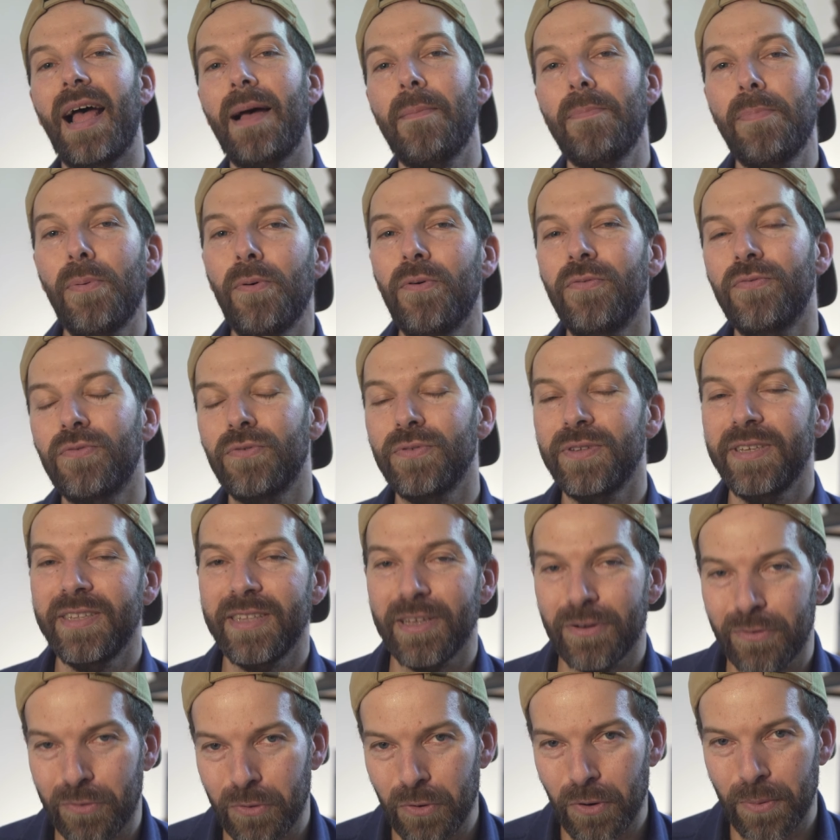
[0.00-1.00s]
approfondie
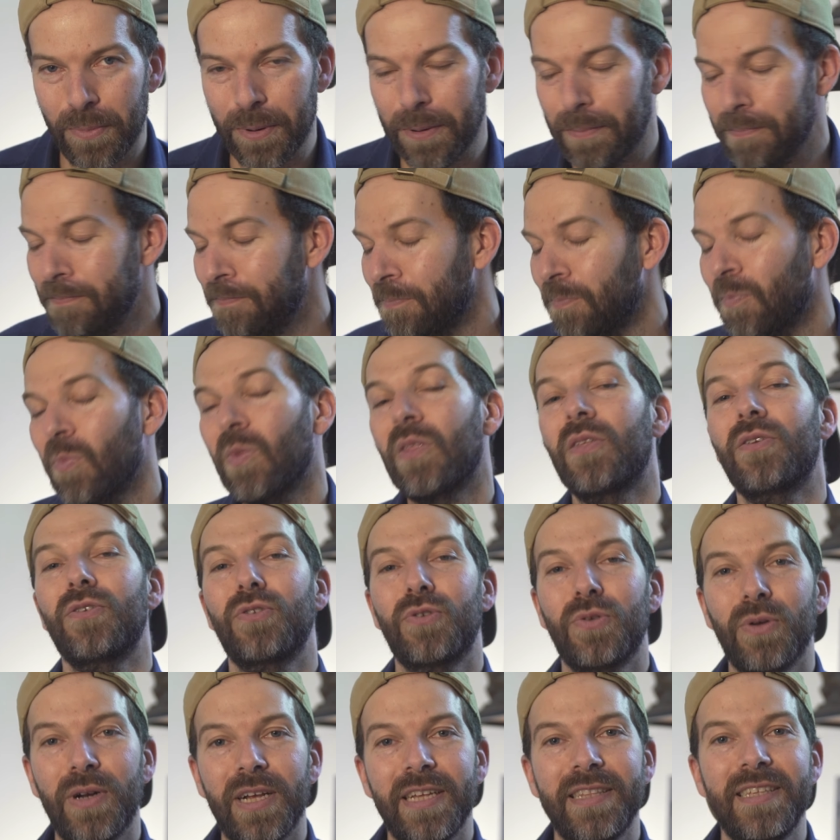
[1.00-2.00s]
des courbes.
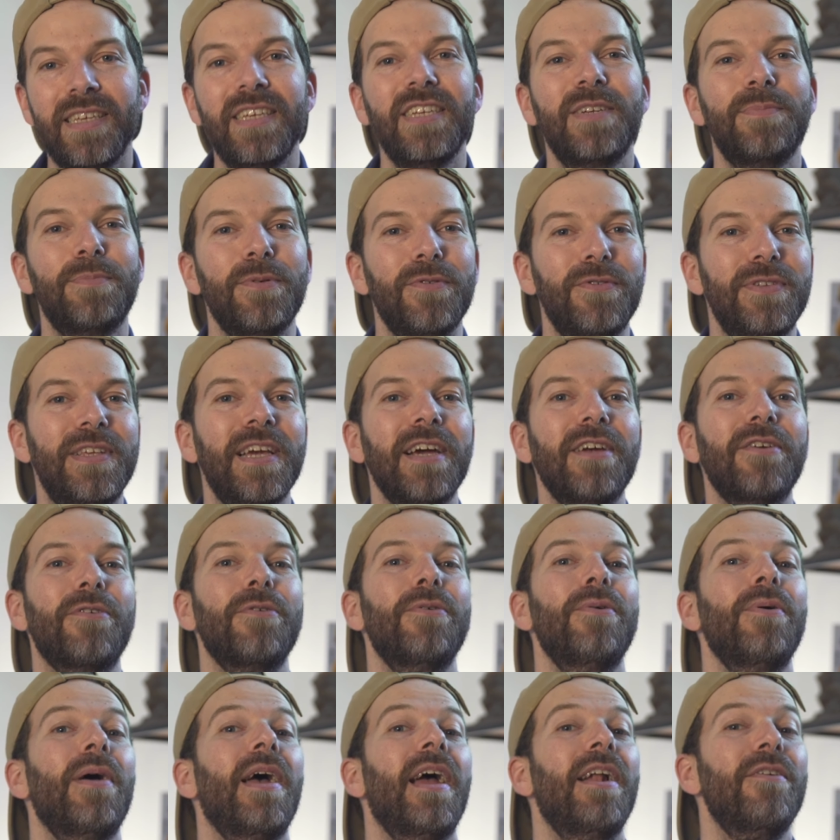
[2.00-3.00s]
Cela dit, je peux vous dire
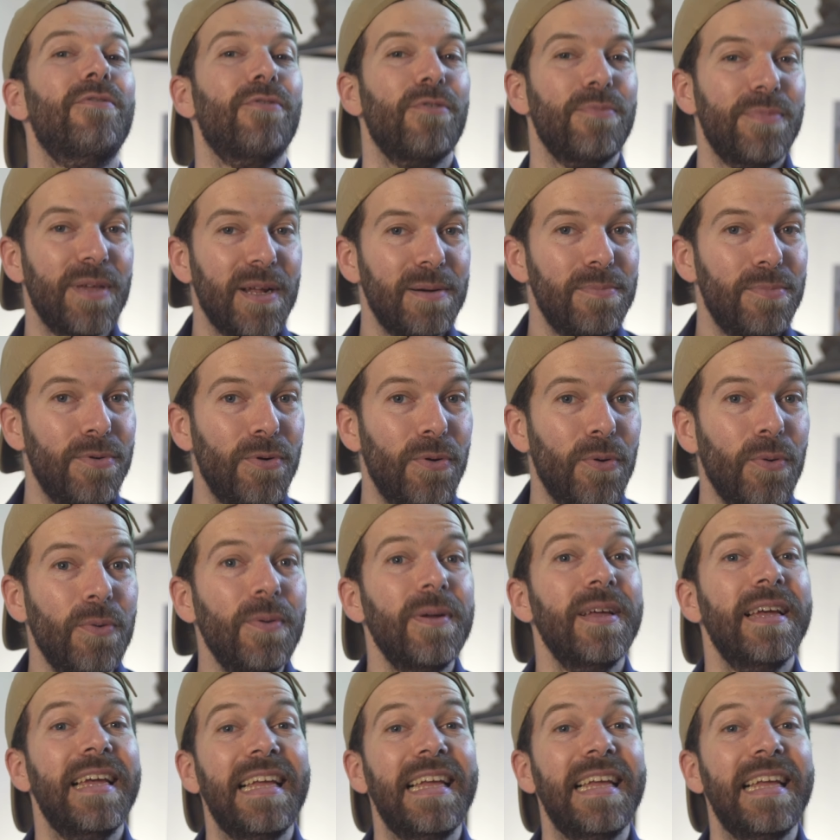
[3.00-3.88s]
qu'elles font bien le boulot.